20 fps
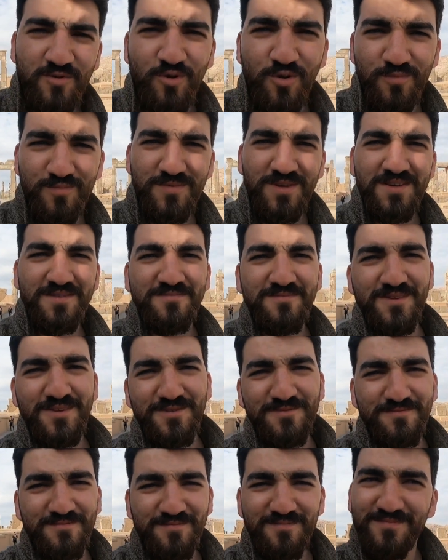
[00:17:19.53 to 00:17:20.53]
Komutanım
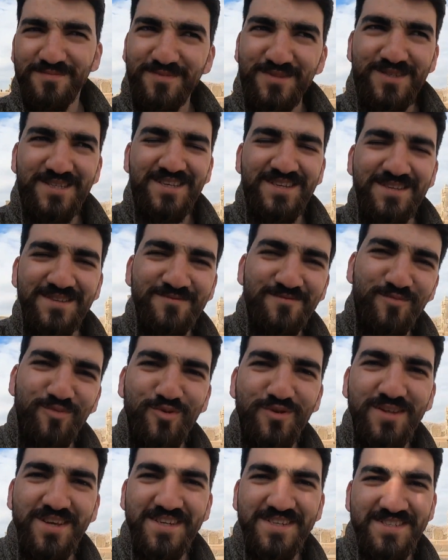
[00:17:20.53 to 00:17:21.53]
dedim biz de dedim
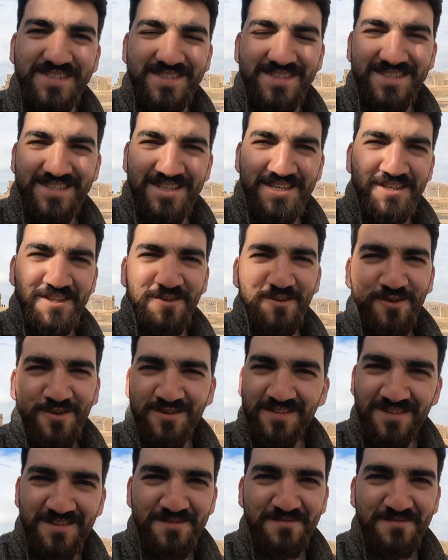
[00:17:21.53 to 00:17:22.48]
buradayız sıkıntı yok